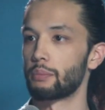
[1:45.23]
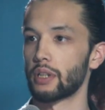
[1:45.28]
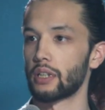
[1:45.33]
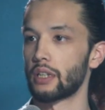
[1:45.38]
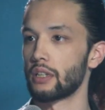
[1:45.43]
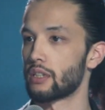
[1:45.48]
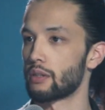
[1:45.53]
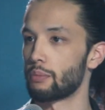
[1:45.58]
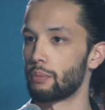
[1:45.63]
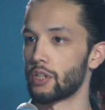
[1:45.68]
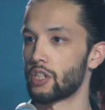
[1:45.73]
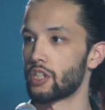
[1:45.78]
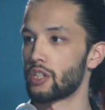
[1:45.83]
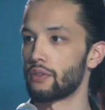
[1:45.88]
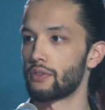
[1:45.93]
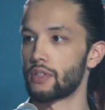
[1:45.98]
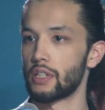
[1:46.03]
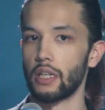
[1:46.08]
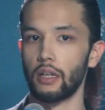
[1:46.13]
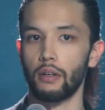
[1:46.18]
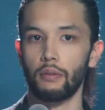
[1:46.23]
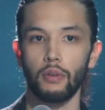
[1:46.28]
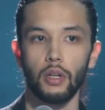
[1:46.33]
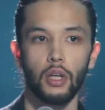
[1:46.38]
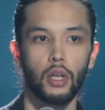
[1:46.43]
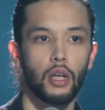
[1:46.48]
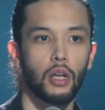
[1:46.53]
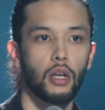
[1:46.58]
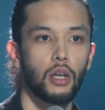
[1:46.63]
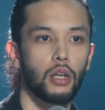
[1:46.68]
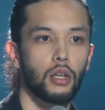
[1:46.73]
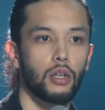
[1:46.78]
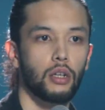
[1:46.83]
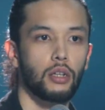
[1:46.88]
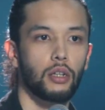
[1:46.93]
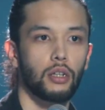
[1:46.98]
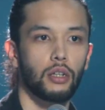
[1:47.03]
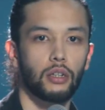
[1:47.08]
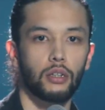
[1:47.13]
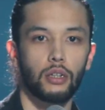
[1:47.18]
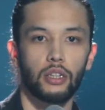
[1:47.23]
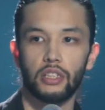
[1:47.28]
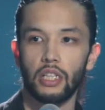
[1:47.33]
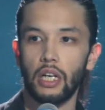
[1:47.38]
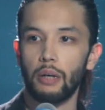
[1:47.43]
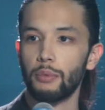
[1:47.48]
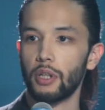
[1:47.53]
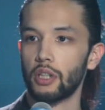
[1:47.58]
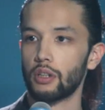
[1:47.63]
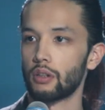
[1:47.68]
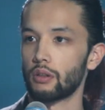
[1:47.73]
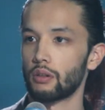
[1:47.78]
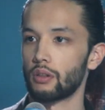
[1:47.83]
Прикиньте, почти все. И там я...